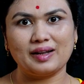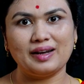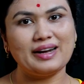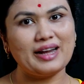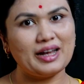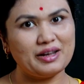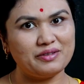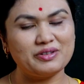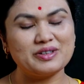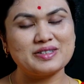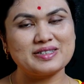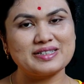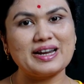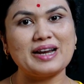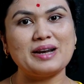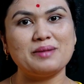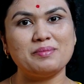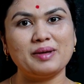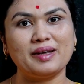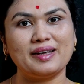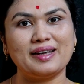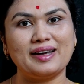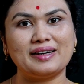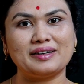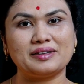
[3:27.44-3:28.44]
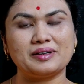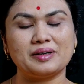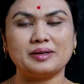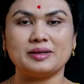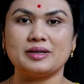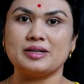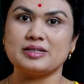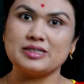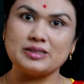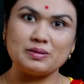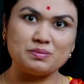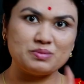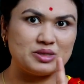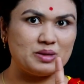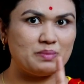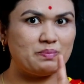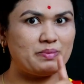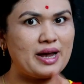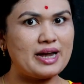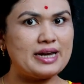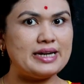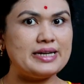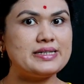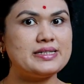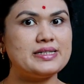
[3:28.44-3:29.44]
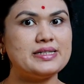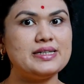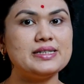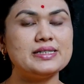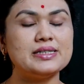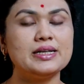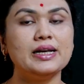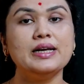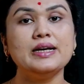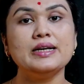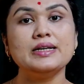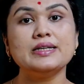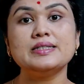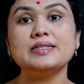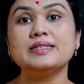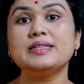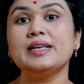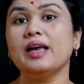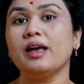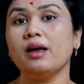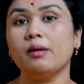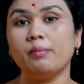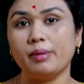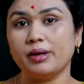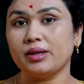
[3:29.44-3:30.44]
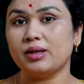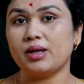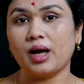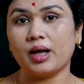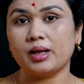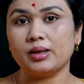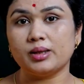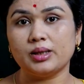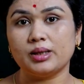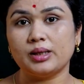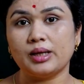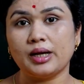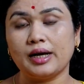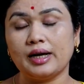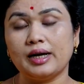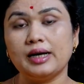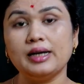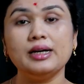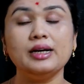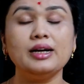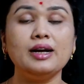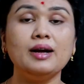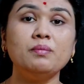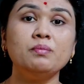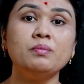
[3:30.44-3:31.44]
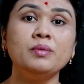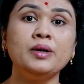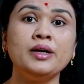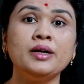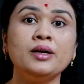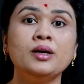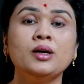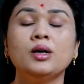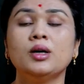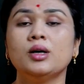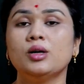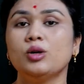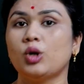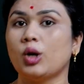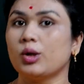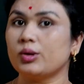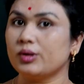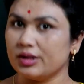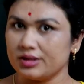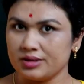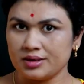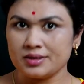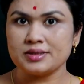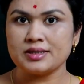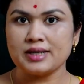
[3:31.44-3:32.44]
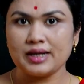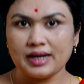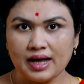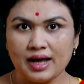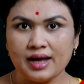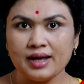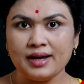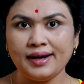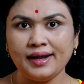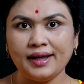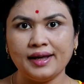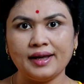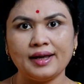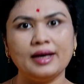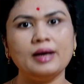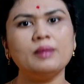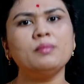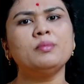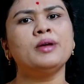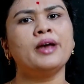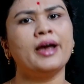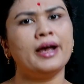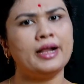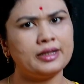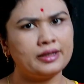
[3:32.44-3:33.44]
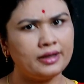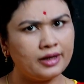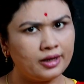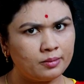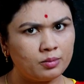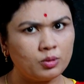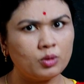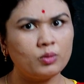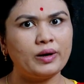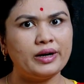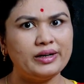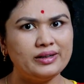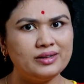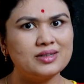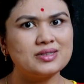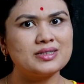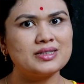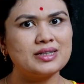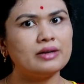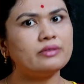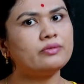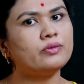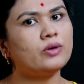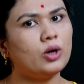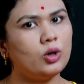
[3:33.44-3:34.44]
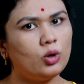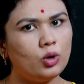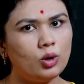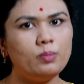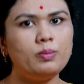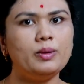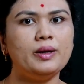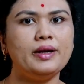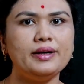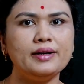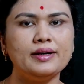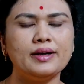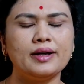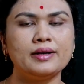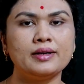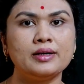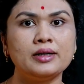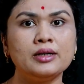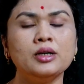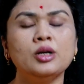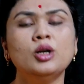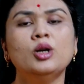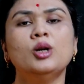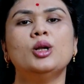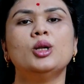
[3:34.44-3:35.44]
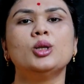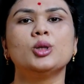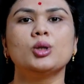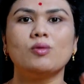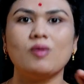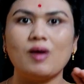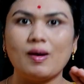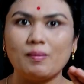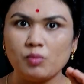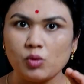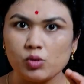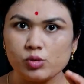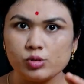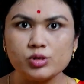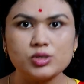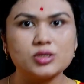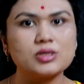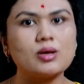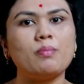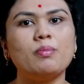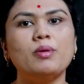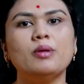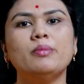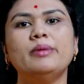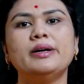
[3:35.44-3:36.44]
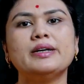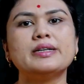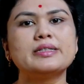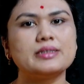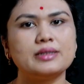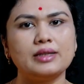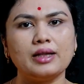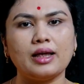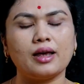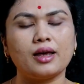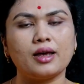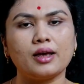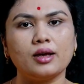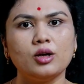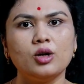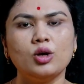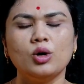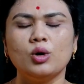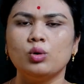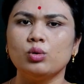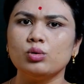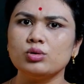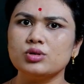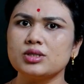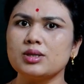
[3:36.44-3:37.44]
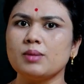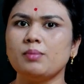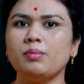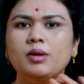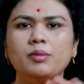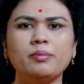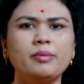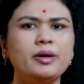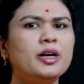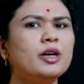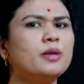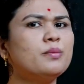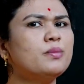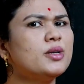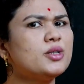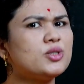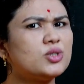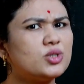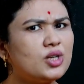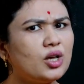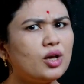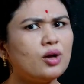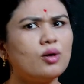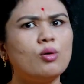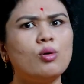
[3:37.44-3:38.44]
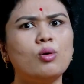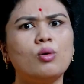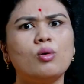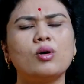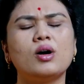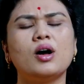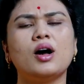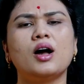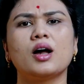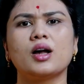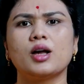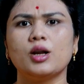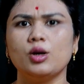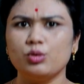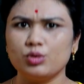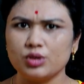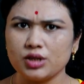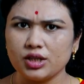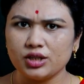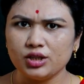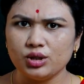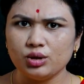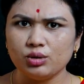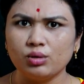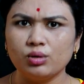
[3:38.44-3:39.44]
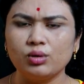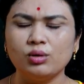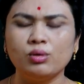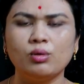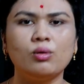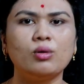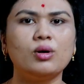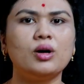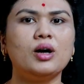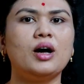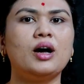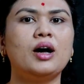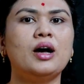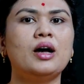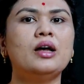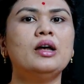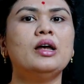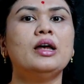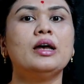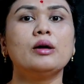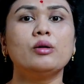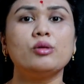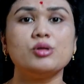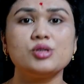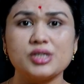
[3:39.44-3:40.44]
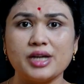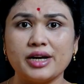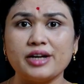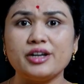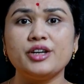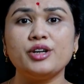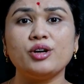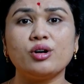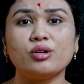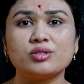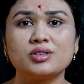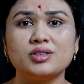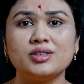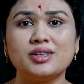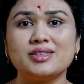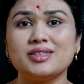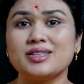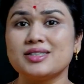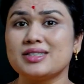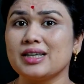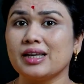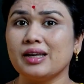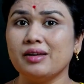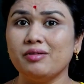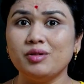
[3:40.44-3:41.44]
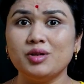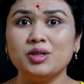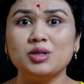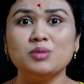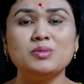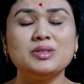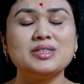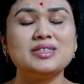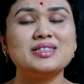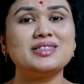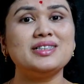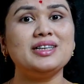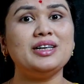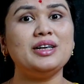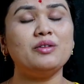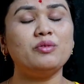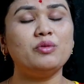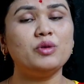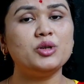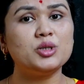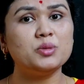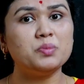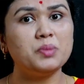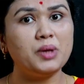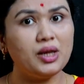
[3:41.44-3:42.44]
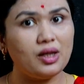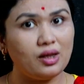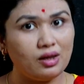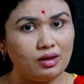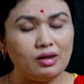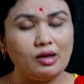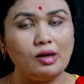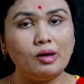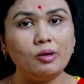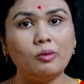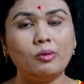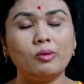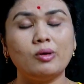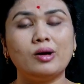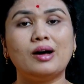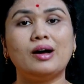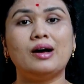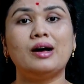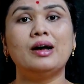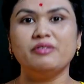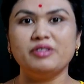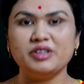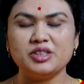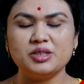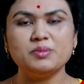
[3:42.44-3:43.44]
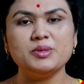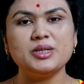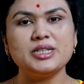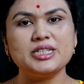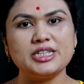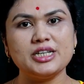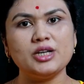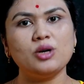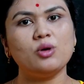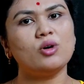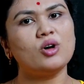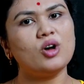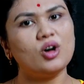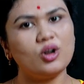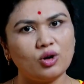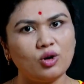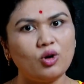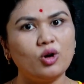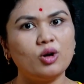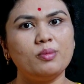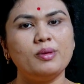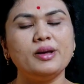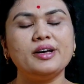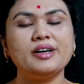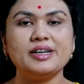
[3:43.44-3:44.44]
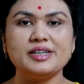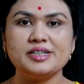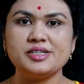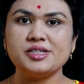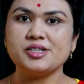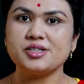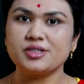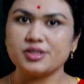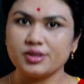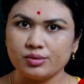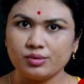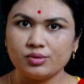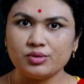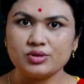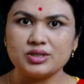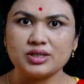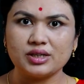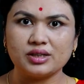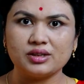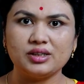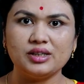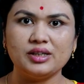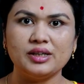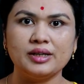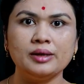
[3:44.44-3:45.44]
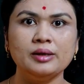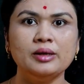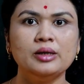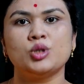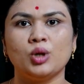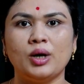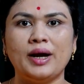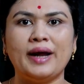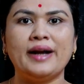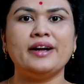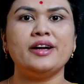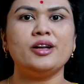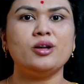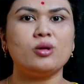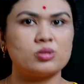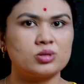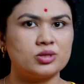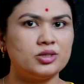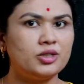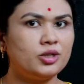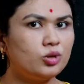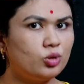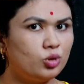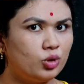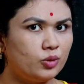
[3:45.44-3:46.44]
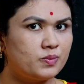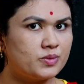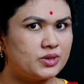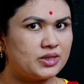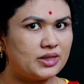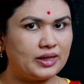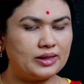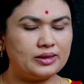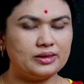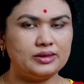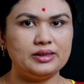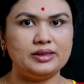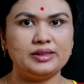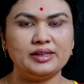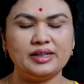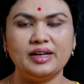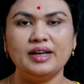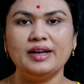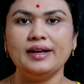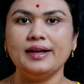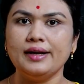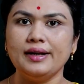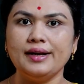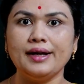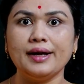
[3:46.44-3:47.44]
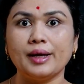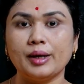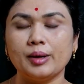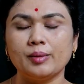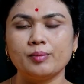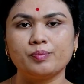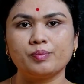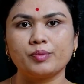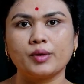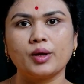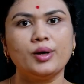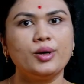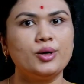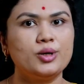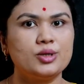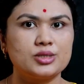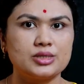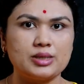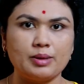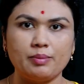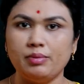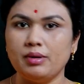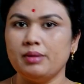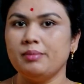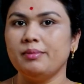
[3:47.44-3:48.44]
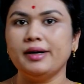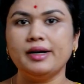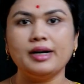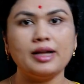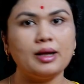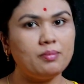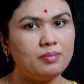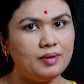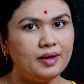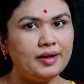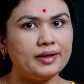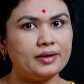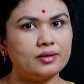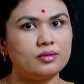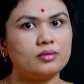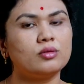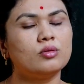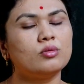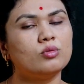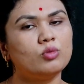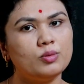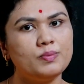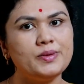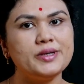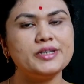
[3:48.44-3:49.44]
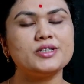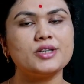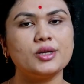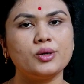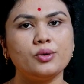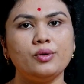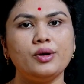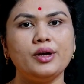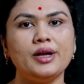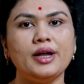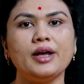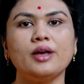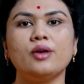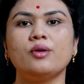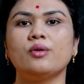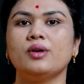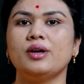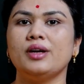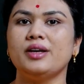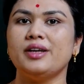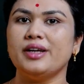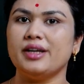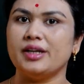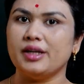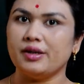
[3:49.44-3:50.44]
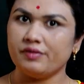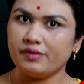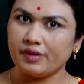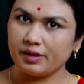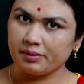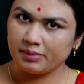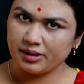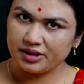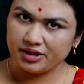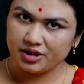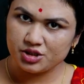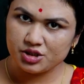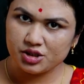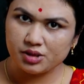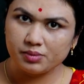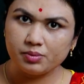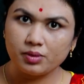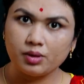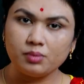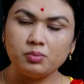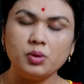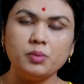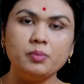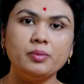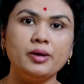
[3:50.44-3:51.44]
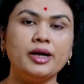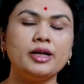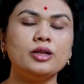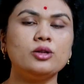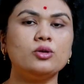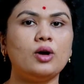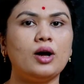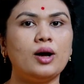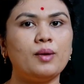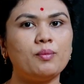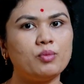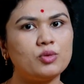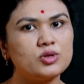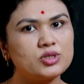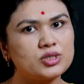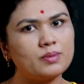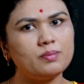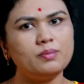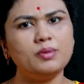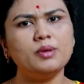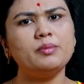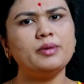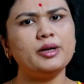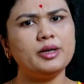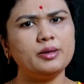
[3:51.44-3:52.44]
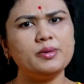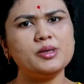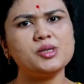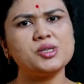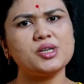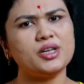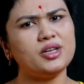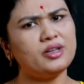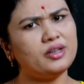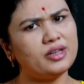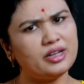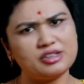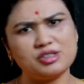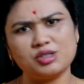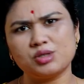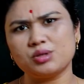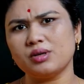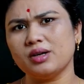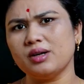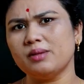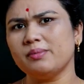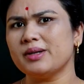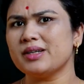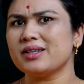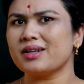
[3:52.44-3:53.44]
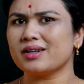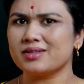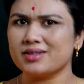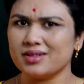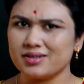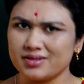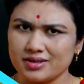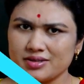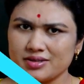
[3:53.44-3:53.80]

लाइफ स्टाइल में क्या करना है सबसे पहली चीज़ जिंक पे ध्यान देना है अगर आपने डॉक्टर से सलाह ली है अपने हेल्थ केयर प्रोवाइडर से आप फॉलोअप ले रहे हैं तो वो आपको कुछ सप्लीमेंट्स देंगे उस सप्लीमेंट में जिंक होगा ग्लूटाथियोन होगा कुछ एंटीऑक्सीडेंट जैसे कि विटामिन सी विटामिन ई e होगा विटामिन डी होगा और, और भी कई चीज़ें हो सकती हैं जो एंटी ग्रुप से आती हैं लेकिन सप्लीमेंट आप लें वो भी ज़रूरी है क्योंकि डीएनए फ्रेगमेंटेशन प्रॉब्लम है तो आपको सप्लीमेंट भी चाहिए नेचुरल मैं अक्सर